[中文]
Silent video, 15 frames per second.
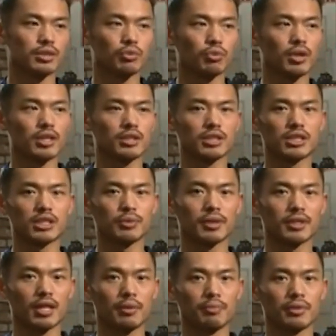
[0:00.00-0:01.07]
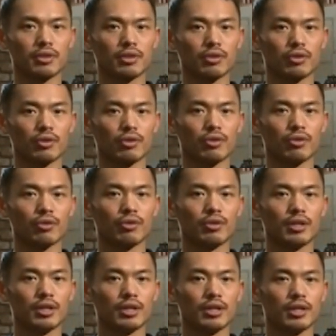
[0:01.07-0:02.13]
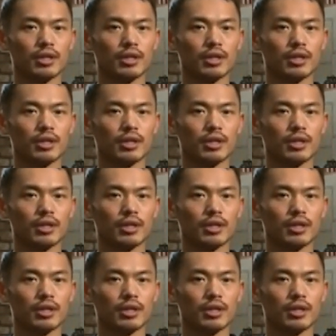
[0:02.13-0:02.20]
其实我也是希望他们能够